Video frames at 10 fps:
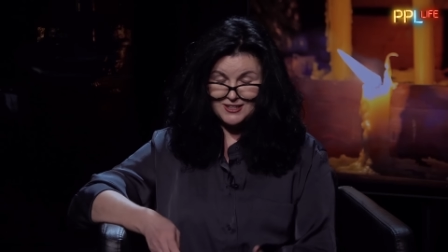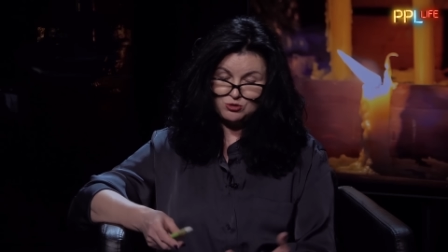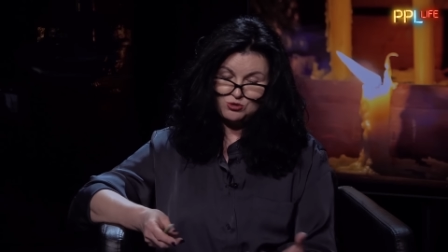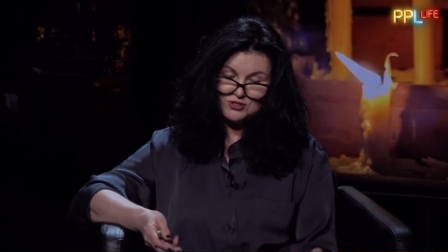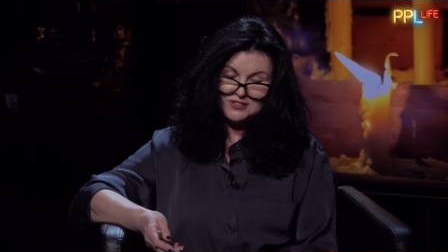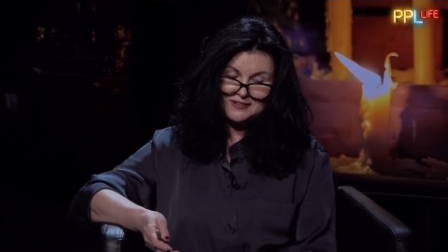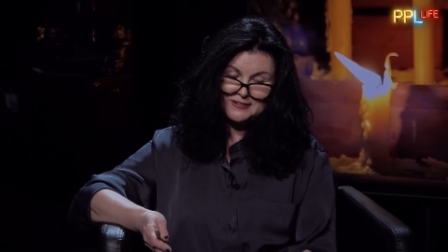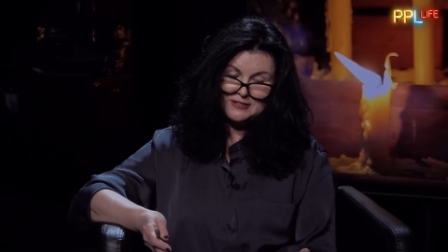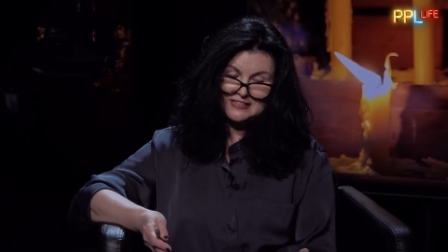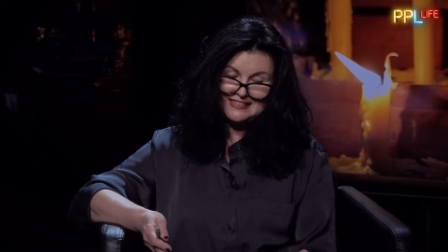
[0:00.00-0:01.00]
То есть
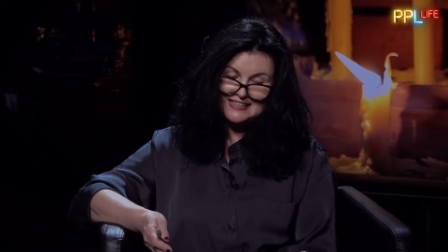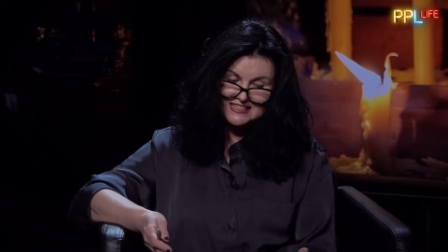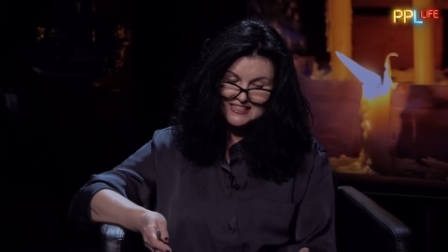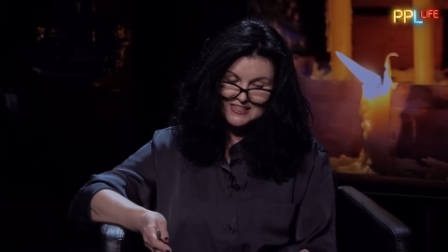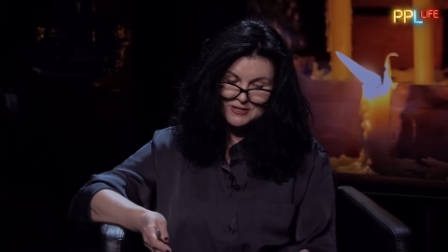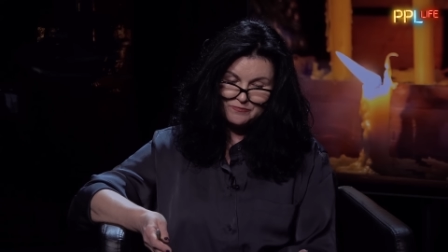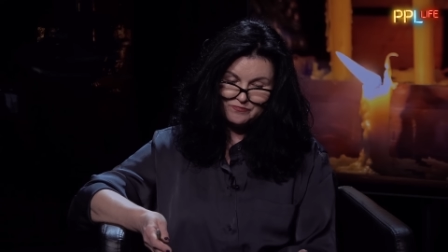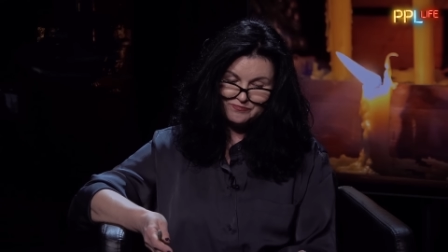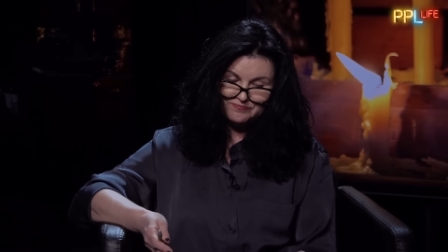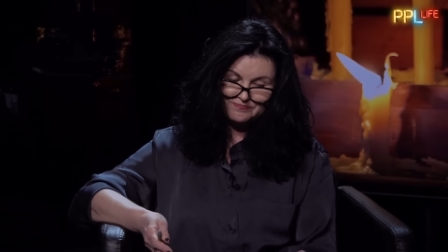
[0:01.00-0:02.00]
а, если
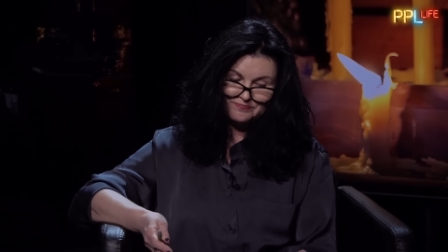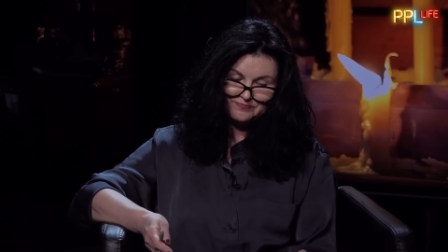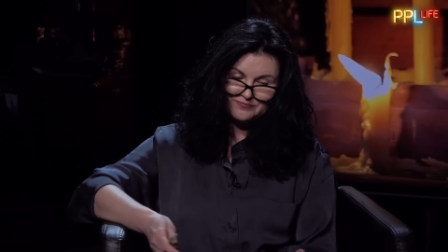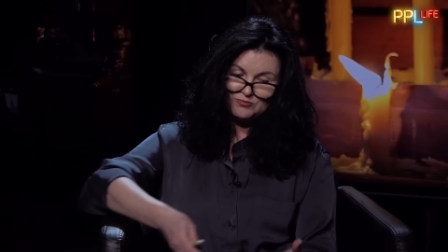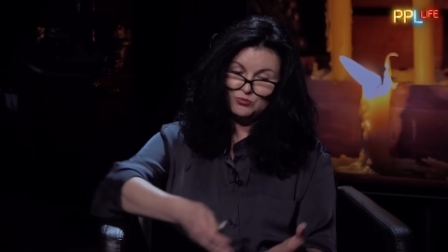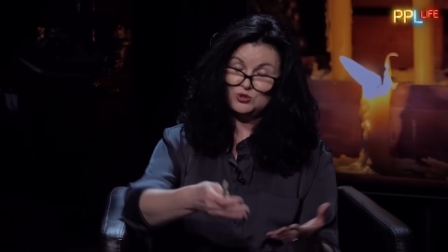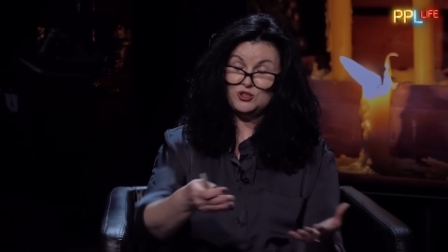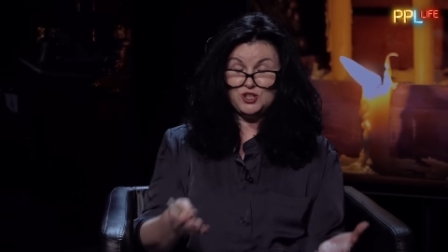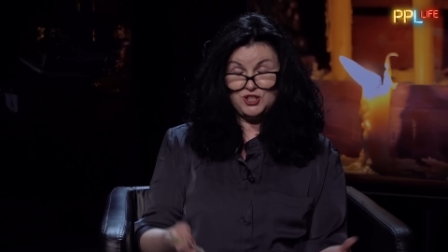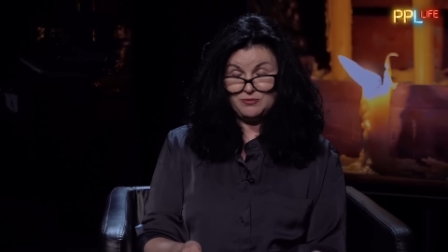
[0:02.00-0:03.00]

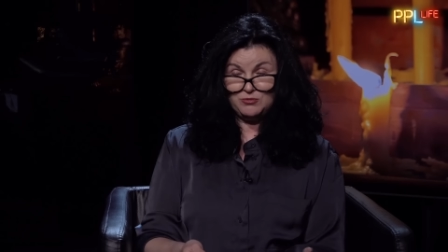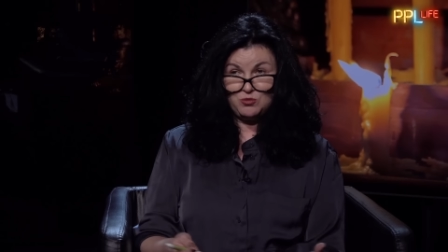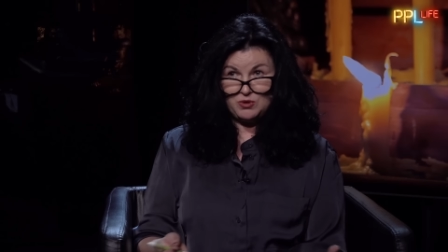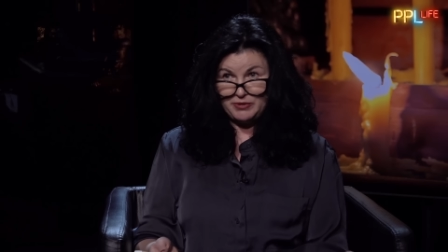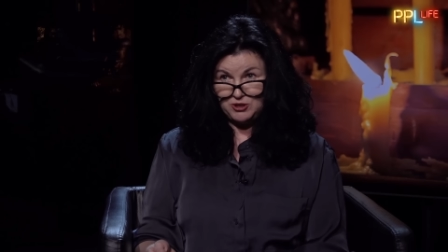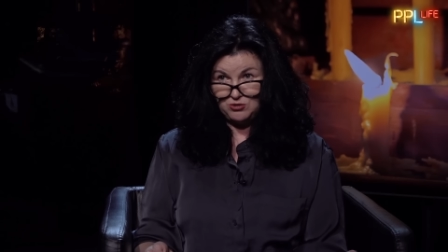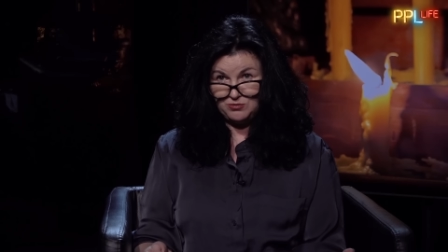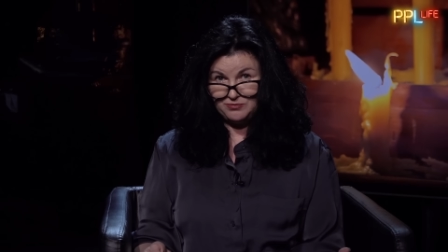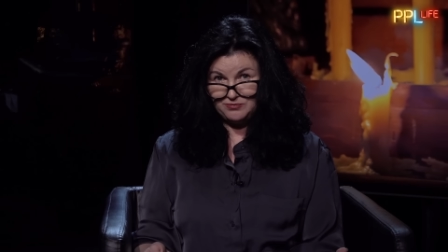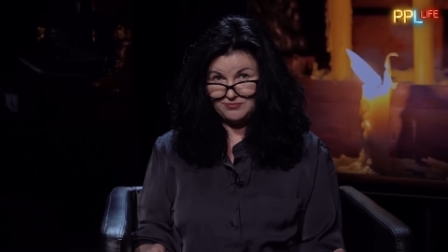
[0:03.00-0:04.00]
будет с чем, то мы
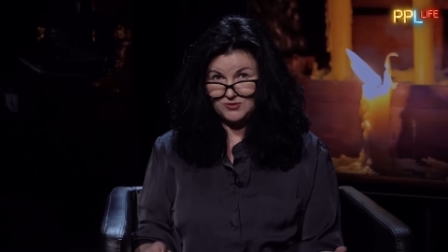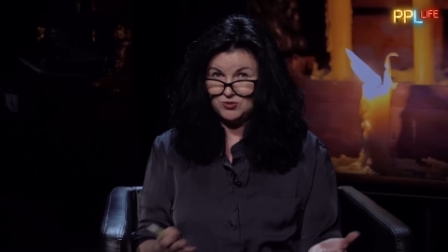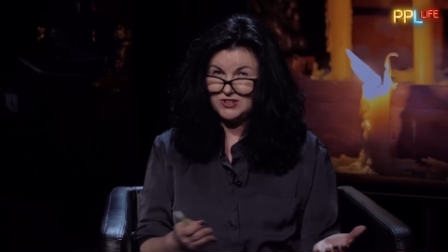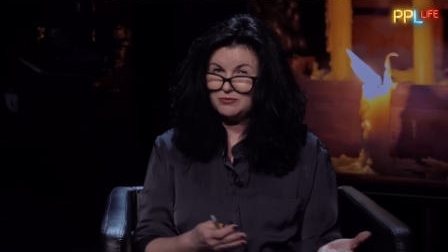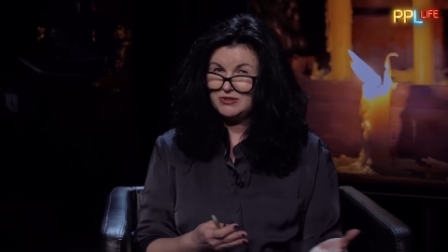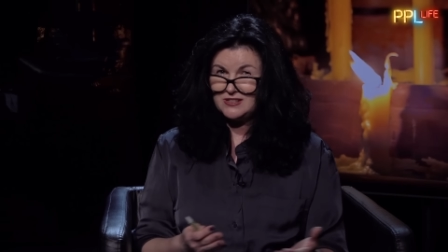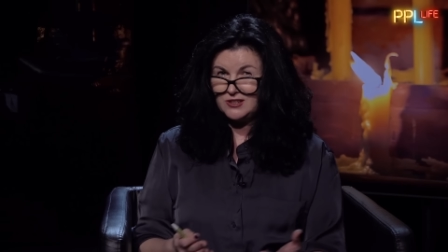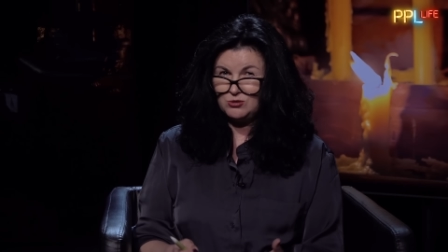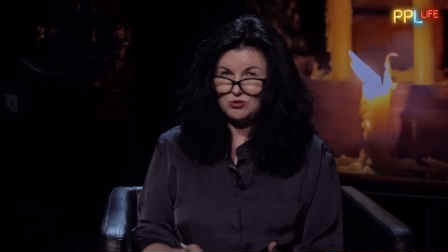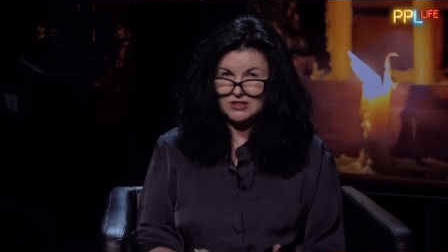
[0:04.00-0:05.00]
пойдем. Ну, как бы
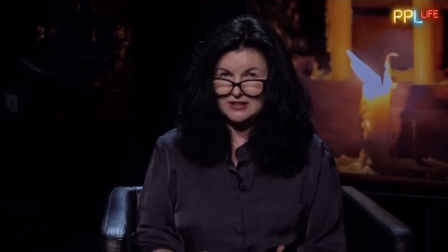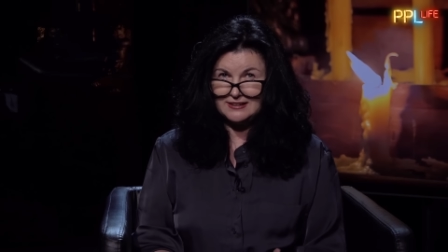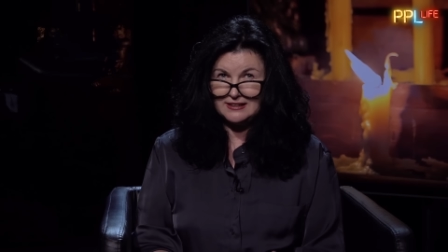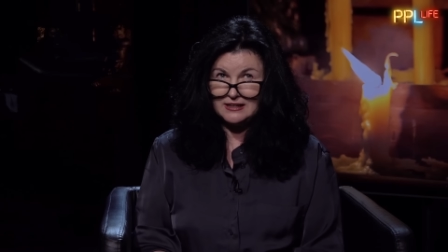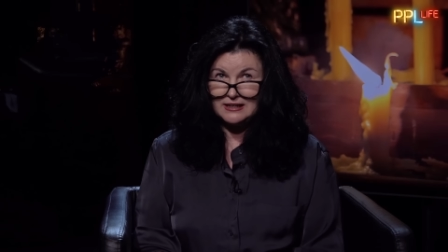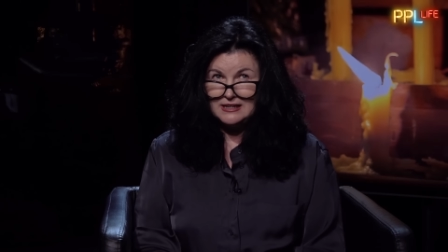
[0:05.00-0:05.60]
астрология, она